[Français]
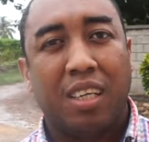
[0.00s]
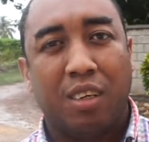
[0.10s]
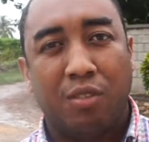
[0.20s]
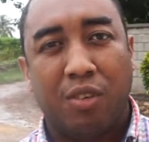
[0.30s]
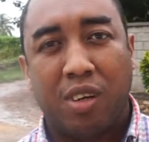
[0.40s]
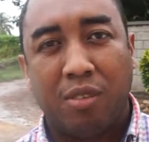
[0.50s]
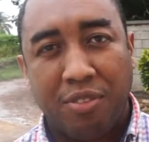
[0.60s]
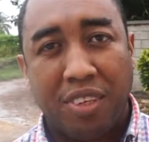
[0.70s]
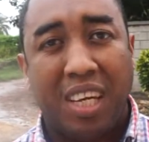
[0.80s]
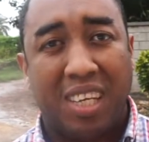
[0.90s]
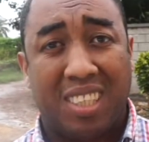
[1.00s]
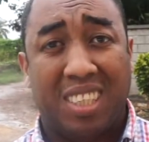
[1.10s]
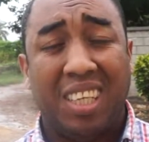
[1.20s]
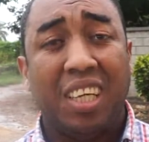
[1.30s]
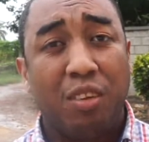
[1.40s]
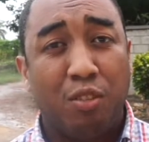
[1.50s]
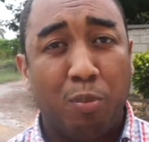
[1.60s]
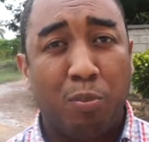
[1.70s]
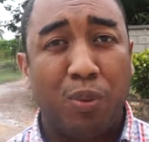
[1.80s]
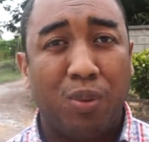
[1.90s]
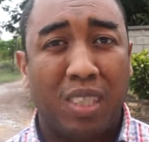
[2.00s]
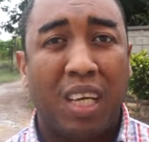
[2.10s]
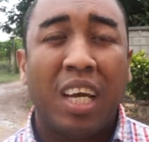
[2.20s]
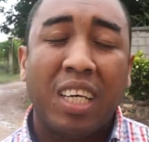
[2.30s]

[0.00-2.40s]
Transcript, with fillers: qui vous rend fier, c'est ça qui vous pousse,